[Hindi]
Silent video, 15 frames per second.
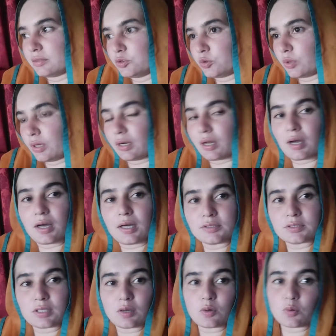जो है ना
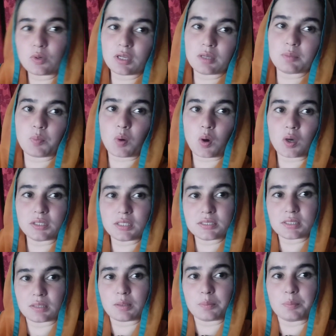आज का रूटीन बहुत ही
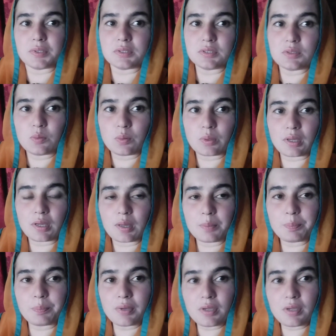ज़्यादा बिज़ी हो गई है